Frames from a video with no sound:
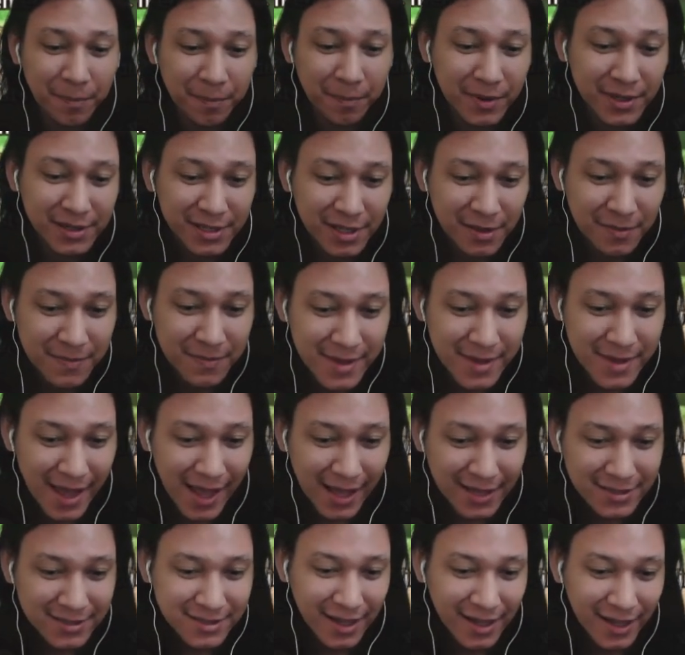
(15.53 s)
Seperti
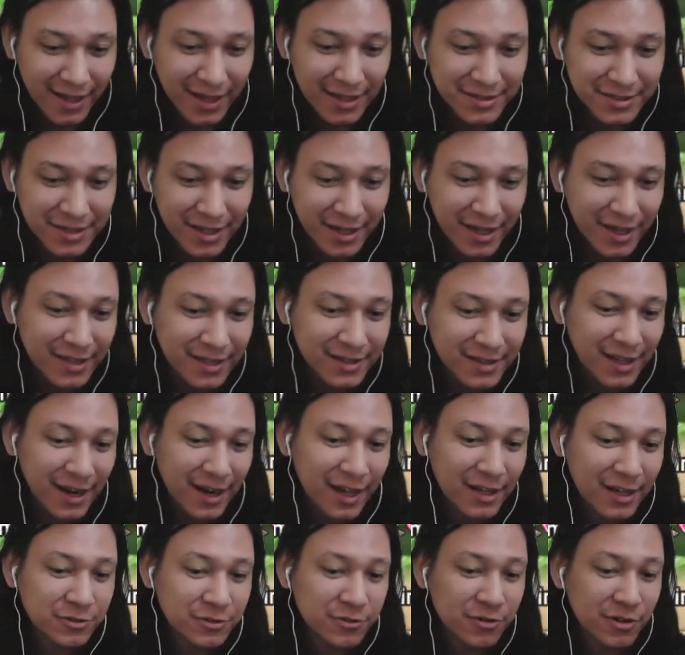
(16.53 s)
biasa ya guys ya, kita
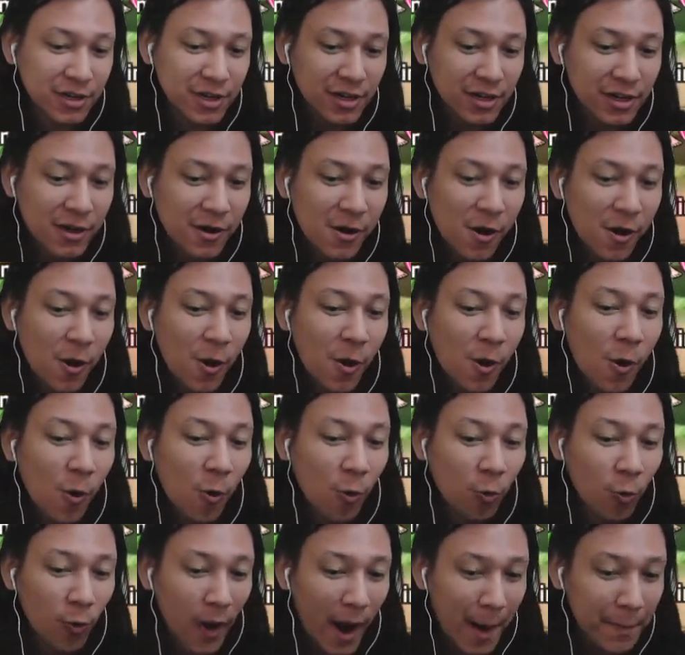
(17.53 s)
langsung ke
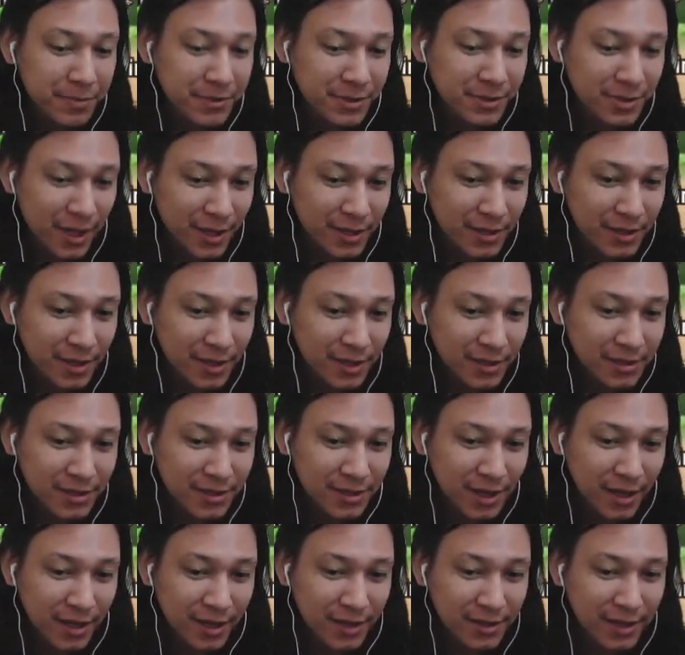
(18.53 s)
website
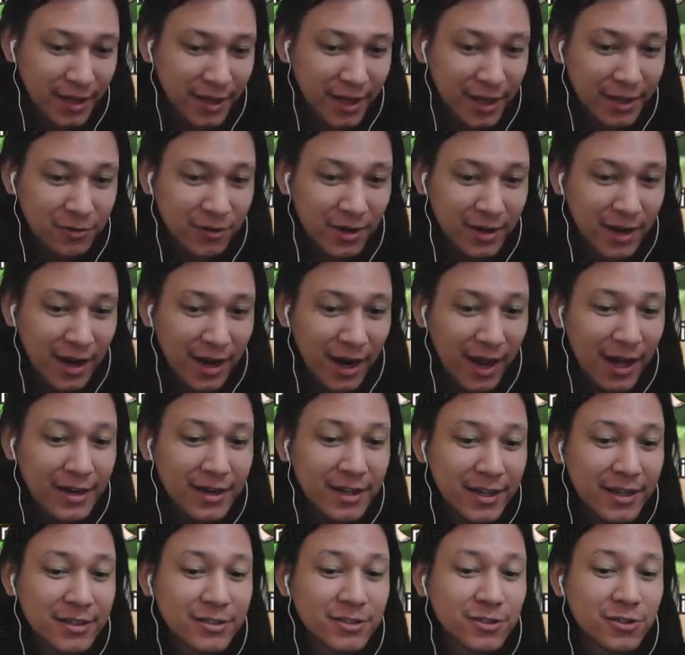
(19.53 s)
tercinta kita yaitu adalah
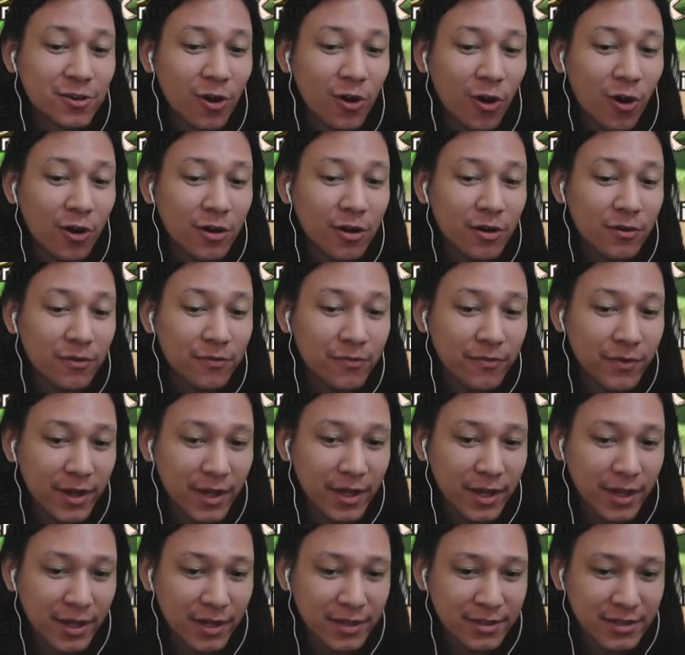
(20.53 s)
di
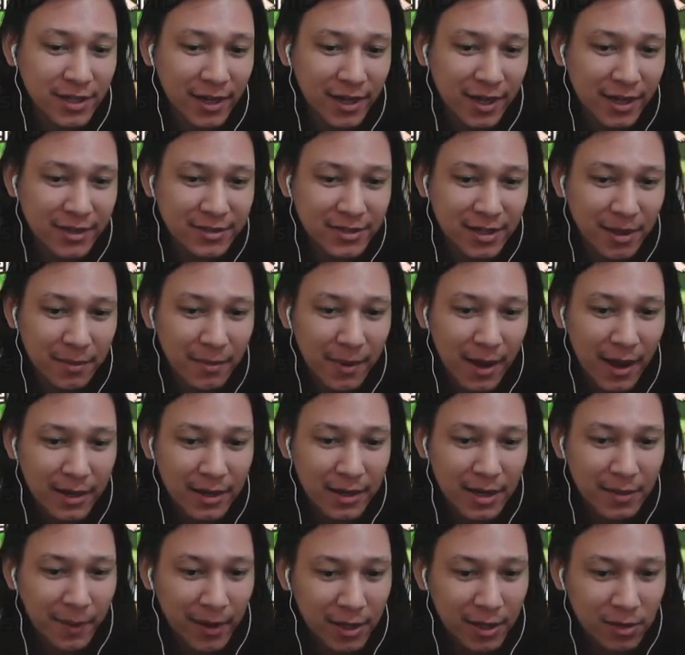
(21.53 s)
Zonofix ya guys ya. Bang,
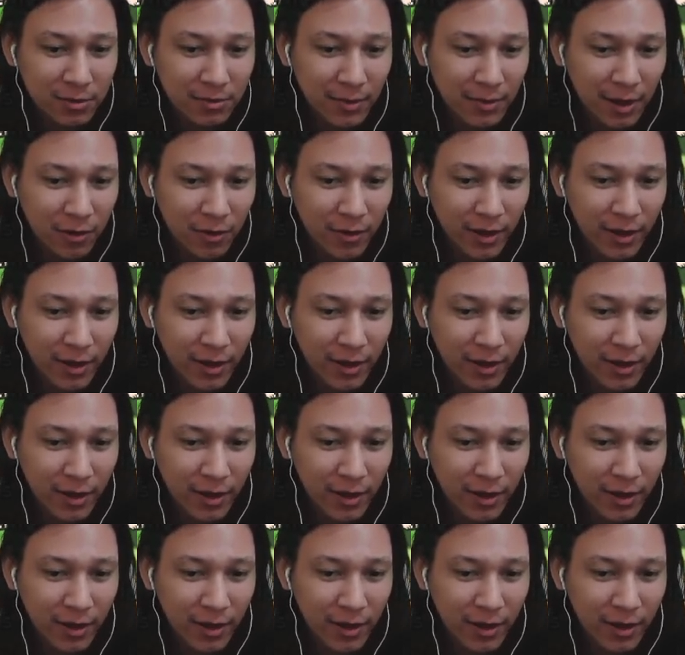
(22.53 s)
di mana tuh Bang?